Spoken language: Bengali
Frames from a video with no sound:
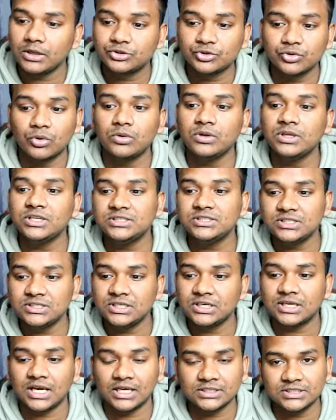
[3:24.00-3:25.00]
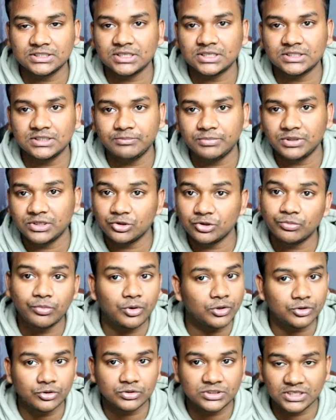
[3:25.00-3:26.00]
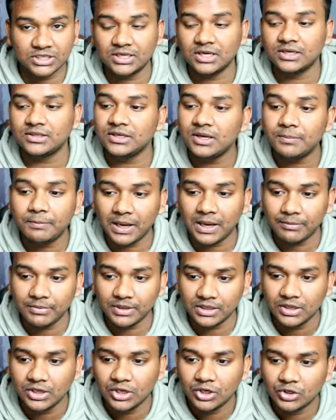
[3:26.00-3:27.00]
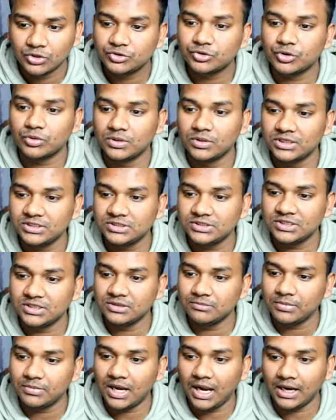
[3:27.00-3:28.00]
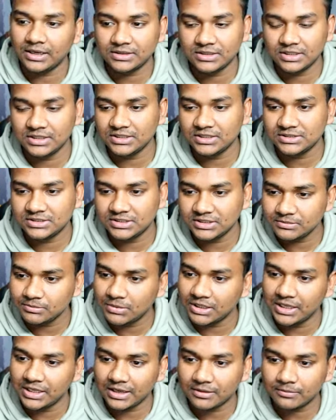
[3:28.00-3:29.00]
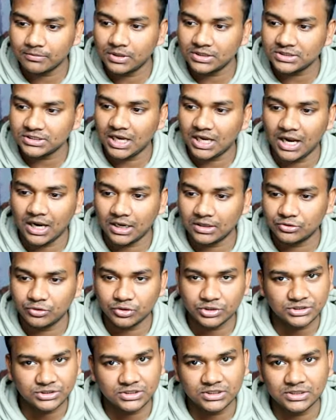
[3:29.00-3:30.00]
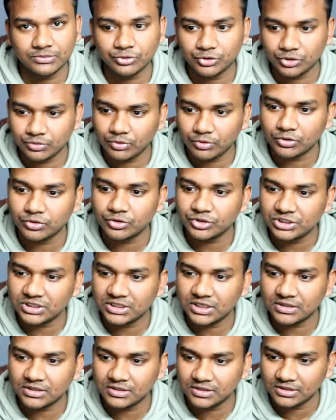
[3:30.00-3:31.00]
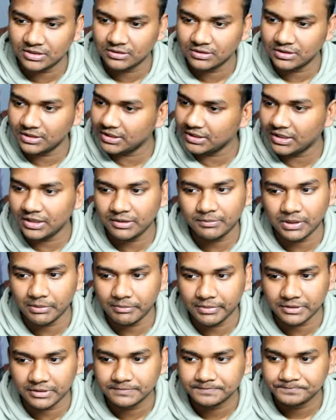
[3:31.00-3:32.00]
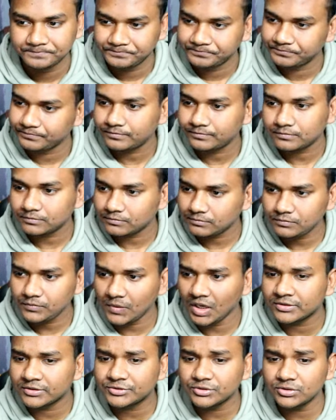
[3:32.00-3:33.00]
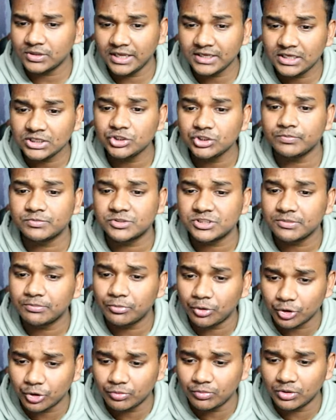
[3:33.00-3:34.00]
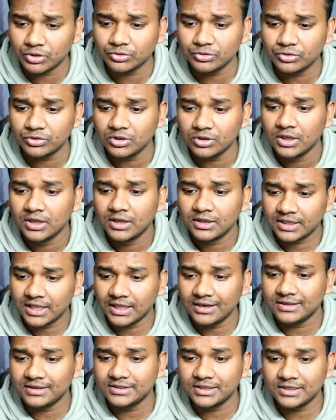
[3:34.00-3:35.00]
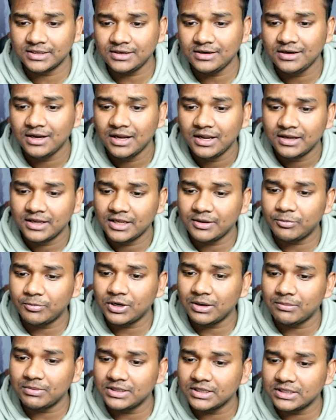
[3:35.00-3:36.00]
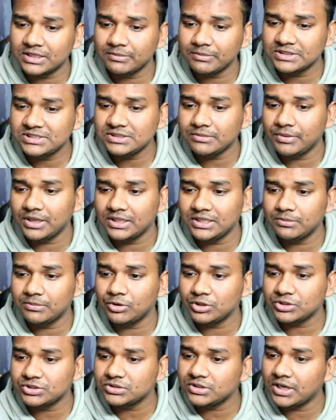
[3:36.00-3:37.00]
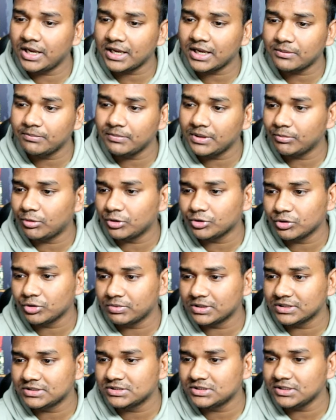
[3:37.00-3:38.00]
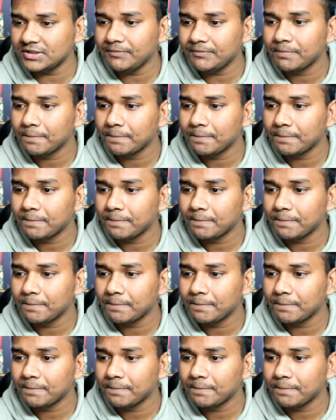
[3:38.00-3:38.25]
চল্লিশ দিনের কাছাকাছি কিন্তু বন্ধ শিক্ষার্থীরা পাবে চল্লিশ দিন বা আটত্রিশ দিন মানে এক মাস আট দশ দিনের মতো বন্ধ শিক্ষার্থী এখানে পাবে সো এটা সবচেয়ে বড় বন্ধ ক্যালেন্ডারের এরপর আমরা দেখতে পাচ্ছি মে দিবস এক মে বন্ধ পাচ্ছে